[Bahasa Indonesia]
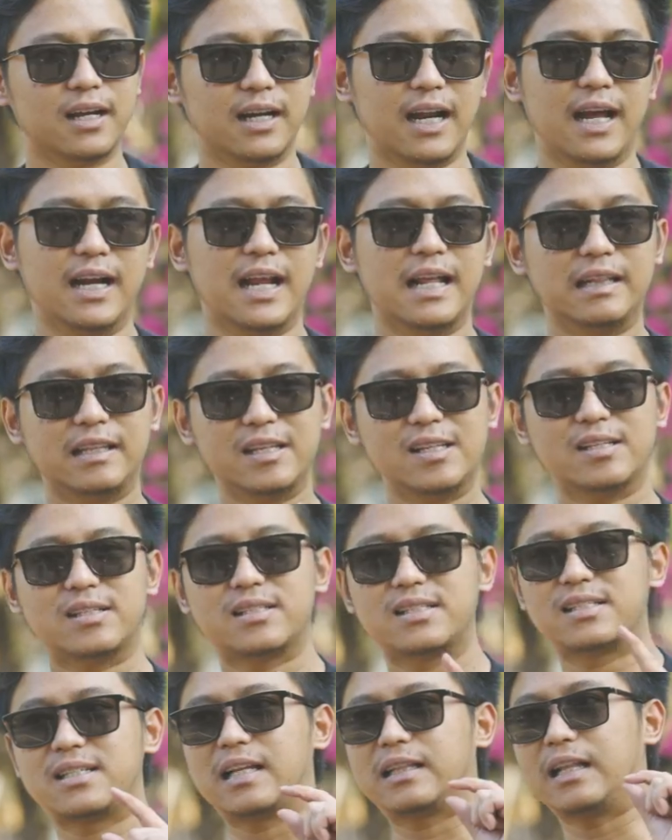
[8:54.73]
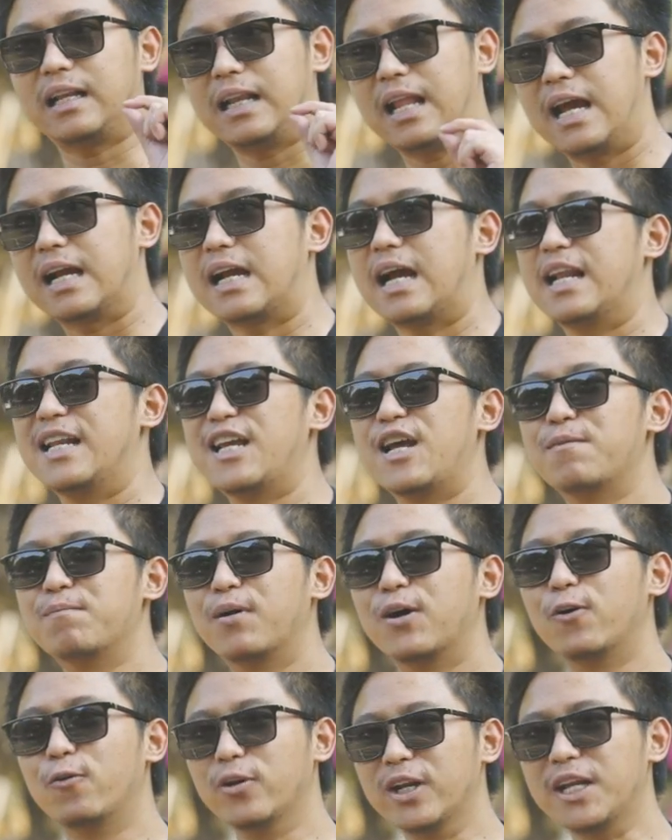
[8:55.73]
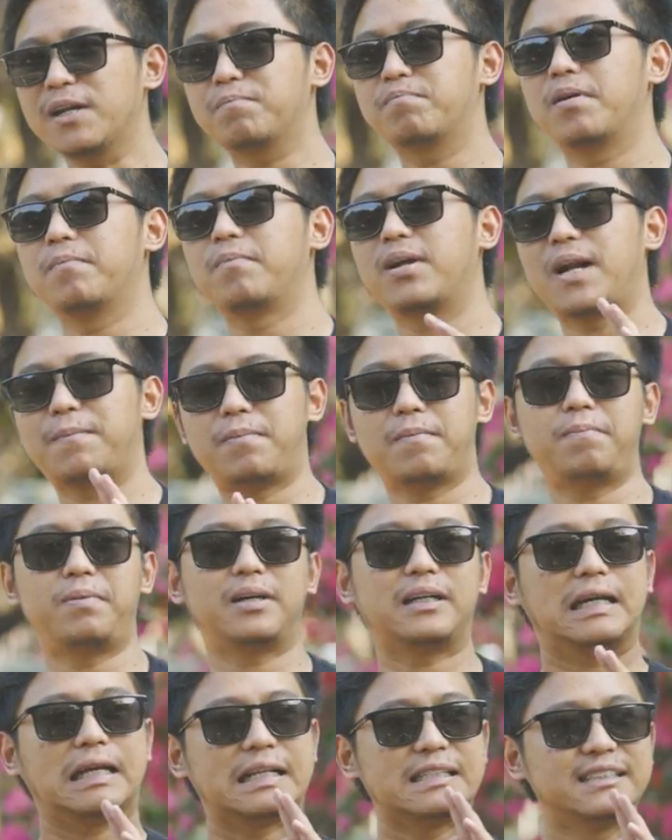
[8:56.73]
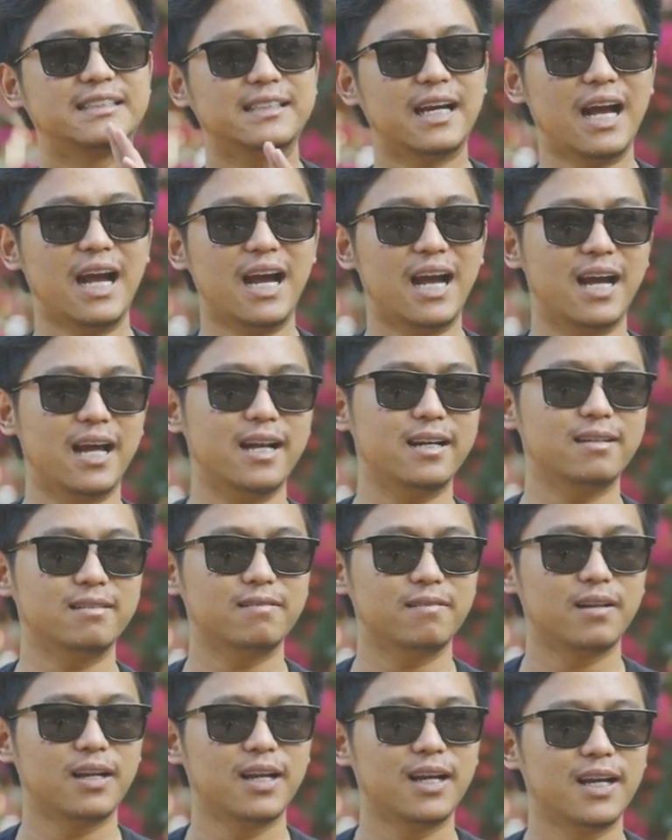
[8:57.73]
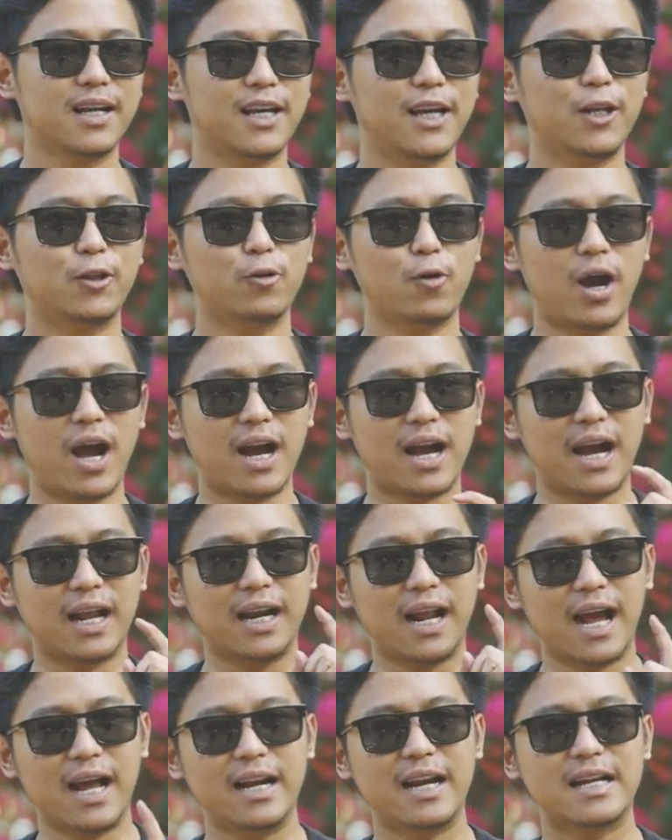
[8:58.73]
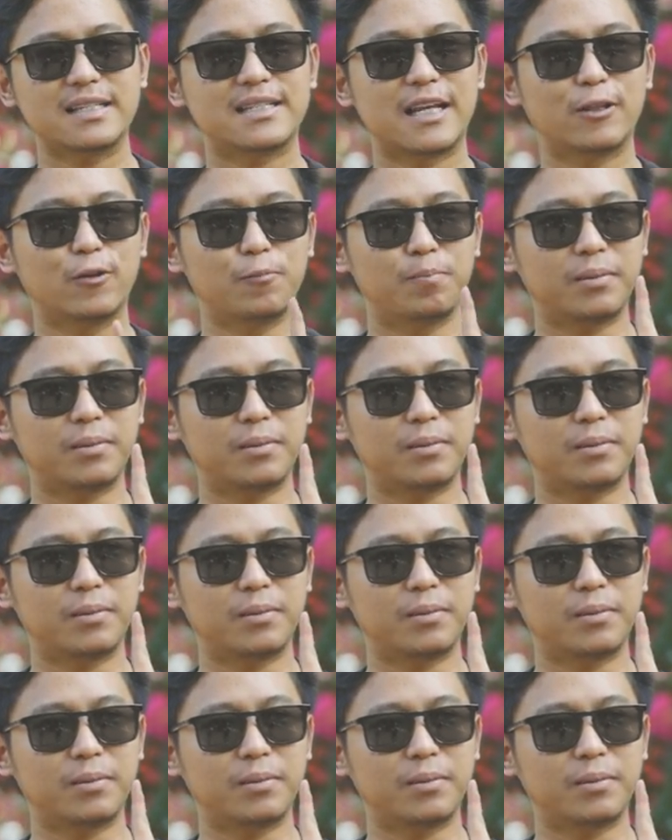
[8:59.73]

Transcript: Nah, nanti setelah kalian mengulik beberapa pekerjaan itu akan ada satu